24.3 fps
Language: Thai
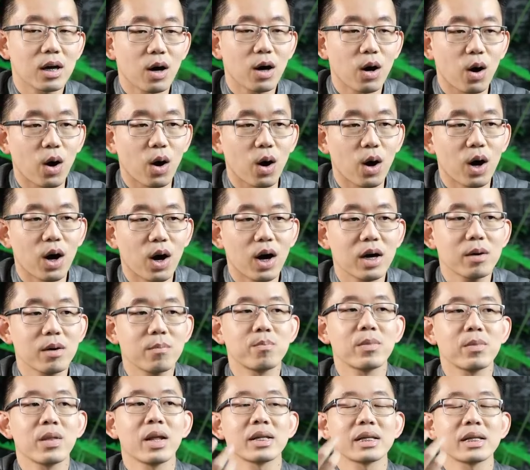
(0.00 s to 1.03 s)
ขอ
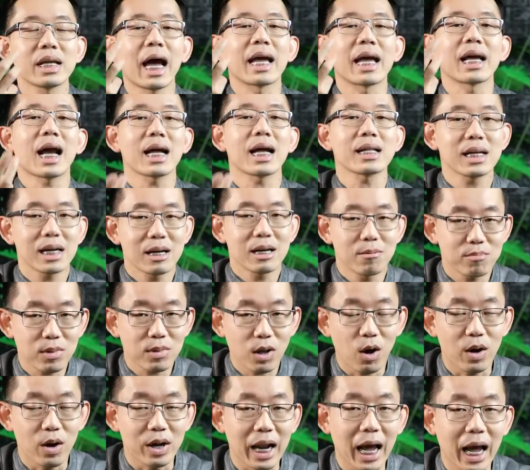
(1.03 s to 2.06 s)
จ่ายค่าเทอม
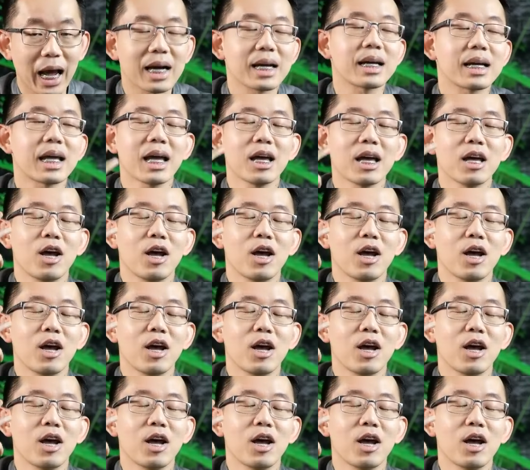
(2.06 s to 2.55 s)
ต่อนะอย่างนี้